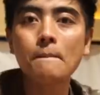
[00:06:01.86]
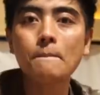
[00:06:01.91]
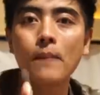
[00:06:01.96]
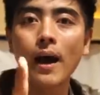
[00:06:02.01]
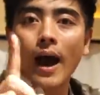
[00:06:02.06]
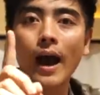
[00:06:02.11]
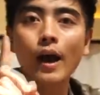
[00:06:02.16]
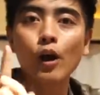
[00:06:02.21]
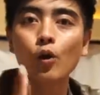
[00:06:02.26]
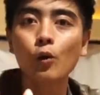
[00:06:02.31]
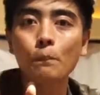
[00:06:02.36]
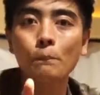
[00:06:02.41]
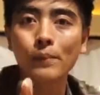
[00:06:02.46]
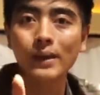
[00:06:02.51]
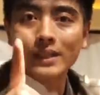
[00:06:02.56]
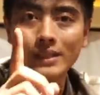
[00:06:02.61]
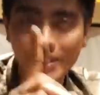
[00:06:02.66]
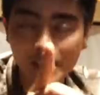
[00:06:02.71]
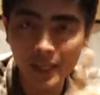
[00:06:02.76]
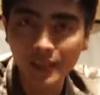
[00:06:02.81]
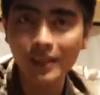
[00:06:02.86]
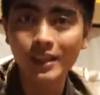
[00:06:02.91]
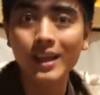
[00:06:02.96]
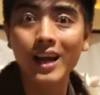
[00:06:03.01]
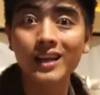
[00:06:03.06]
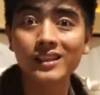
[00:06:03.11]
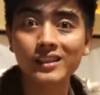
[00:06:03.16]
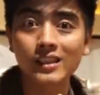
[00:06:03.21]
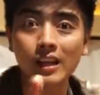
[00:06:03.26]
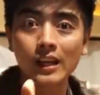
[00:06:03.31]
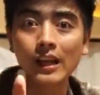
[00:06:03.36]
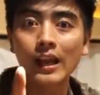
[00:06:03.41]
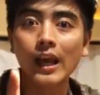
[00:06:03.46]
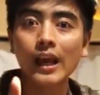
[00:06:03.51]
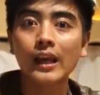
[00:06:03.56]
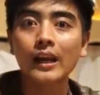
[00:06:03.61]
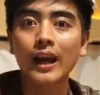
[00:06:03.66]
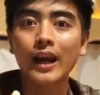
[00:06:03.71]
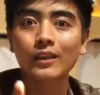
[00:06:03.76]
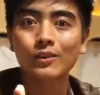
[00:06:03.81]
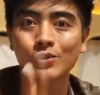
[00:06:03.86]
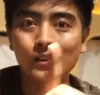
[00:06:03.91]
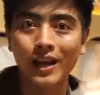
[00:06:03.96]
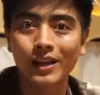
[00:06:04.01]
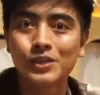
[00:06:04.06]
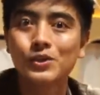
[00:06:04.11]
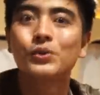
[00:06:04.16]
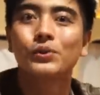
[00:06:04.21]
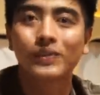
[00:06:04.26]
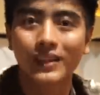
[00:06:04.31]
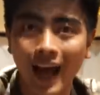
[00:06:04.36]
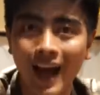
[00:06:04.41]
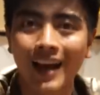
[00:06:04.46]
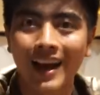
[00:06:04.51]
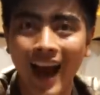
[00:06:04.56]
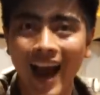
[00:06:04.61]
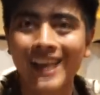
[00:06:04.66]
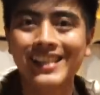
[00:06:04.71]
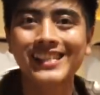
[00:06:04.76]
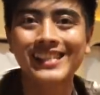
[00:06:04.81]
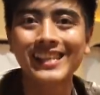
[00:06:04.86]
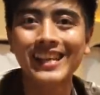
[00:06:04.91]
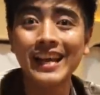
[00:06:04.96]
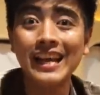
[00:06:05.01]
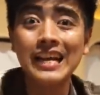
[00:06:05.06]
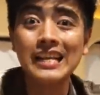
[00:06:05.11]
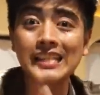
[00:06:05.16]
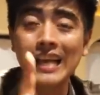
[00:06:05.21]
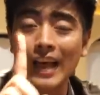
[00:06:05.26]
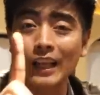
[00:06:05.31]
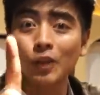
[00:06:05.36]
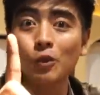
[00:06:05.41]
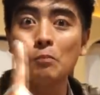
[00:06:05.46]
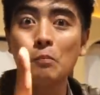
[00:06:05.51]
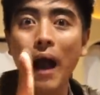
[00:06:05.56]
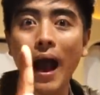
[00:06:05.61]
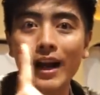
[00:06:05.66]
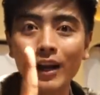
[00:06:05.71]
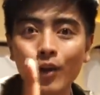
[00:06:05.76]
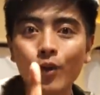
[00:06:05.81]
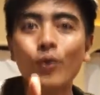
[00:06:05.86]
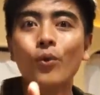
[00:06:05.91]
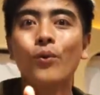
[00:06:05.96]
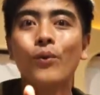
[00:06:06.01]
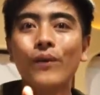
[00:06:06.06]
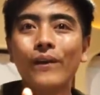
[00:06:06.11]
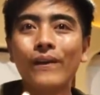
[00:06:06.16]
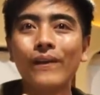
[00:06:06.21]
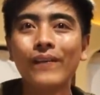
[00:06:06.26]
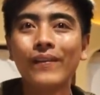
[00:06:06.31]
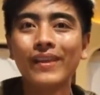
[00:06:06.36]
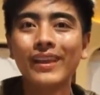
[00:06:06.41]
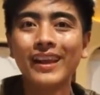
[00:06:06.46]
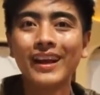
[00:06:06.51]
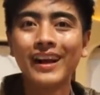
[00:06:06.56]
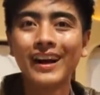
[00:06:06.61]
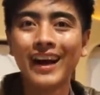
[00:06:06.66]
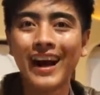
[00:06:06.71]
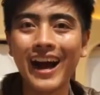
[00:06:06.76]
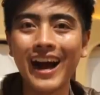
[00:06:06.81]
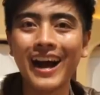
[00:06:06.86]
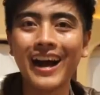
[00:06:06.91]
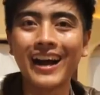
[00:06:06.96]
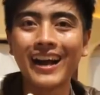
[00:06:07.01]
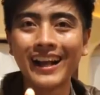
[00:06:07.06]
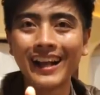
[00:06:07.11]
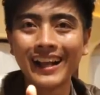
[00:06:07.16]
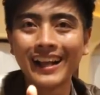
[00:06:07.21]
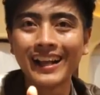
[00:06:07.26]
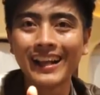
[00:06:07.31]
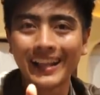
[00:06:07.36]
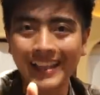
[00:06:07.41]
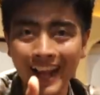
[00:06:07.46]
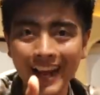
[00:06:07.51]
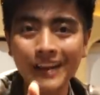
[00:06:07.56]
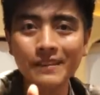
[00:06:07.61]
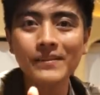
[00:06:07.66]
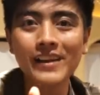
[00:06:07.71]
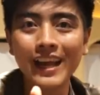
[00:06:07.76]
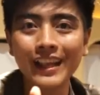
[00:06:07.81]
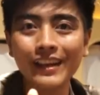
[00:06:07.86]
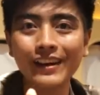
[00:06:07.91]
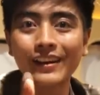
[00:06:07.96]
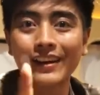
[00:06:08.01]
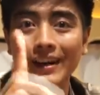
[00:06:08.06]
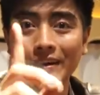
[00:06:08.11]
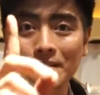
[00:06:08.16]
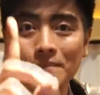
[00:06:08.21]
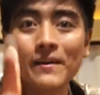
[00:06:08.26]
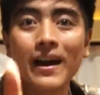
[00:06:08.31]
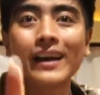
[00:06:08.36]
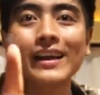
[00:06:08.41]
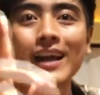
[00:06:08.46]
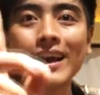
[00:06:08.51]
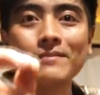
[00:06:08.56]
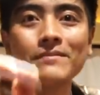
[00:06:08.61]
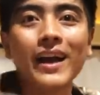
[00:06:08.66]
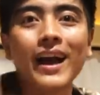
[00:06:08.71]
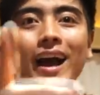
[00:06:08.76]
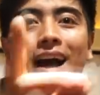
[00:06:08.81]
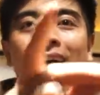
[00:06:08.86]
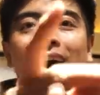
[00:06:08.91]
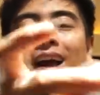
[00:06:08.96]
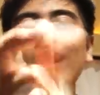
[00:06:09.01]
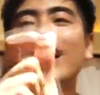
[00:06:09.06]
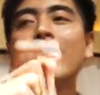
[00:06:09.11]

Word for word: bangku pijit yang senilai ratusan juta, guys. Satu bangku. Ah, kita akan melihat yuk ke bagian belakang.